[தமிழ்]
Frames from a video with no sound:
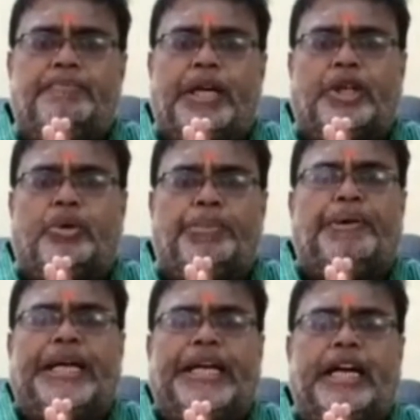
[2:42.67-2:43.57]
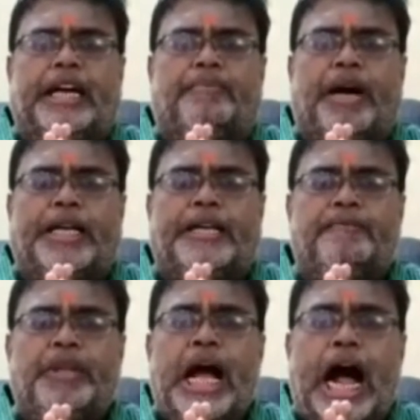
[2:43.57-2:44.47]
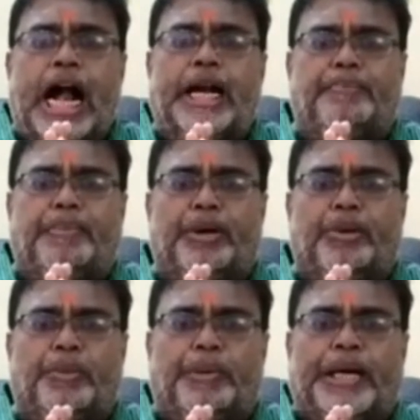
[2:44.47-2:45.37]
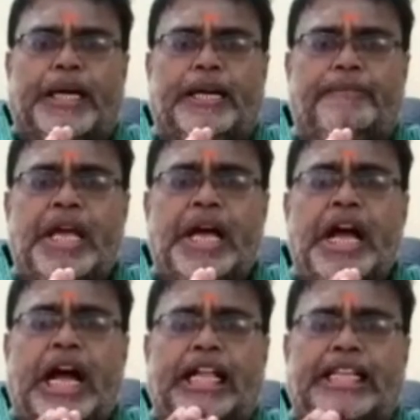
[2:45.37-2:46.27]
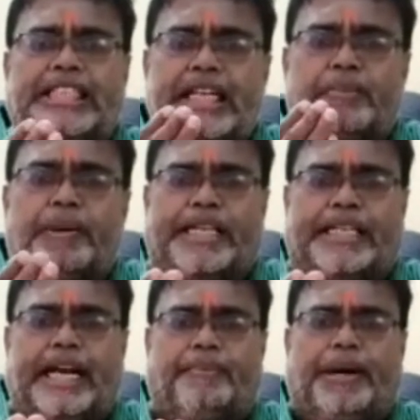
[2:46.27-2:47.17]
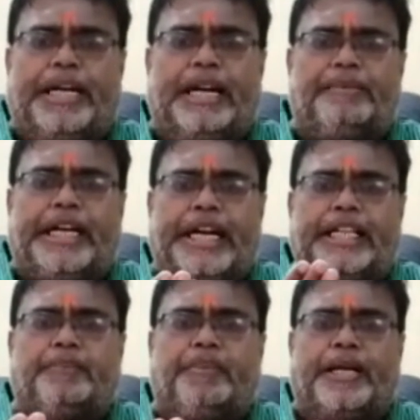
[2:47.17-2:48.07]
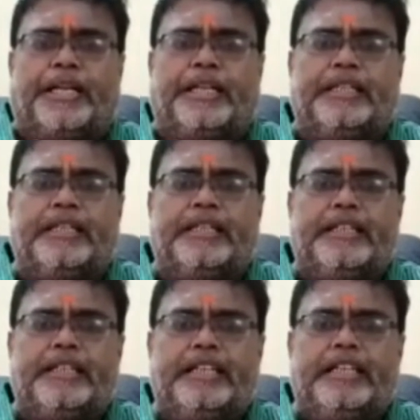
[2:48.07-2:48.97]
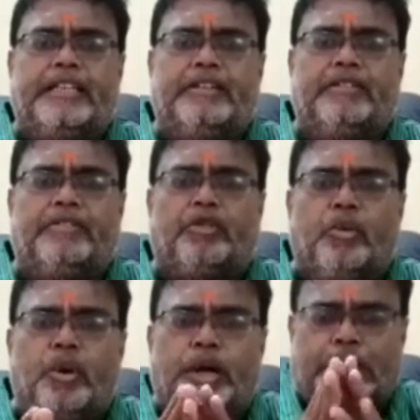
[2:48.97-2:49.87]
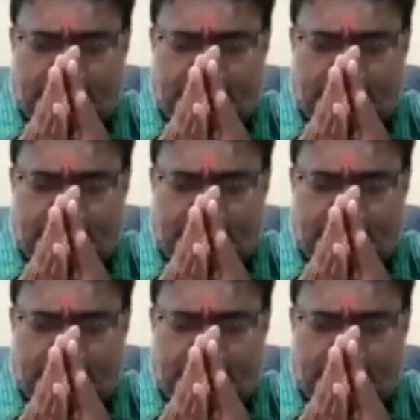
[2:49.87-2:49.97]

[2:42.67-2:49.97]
மற்ற உறுப்பினர் எங்களை மாறி அடிப்படை உறுப்பினர்கள் அதாவது சிறுபட தயாரிப்பான நிலைமையை நினைத்து பாருங்கள் உங்கள்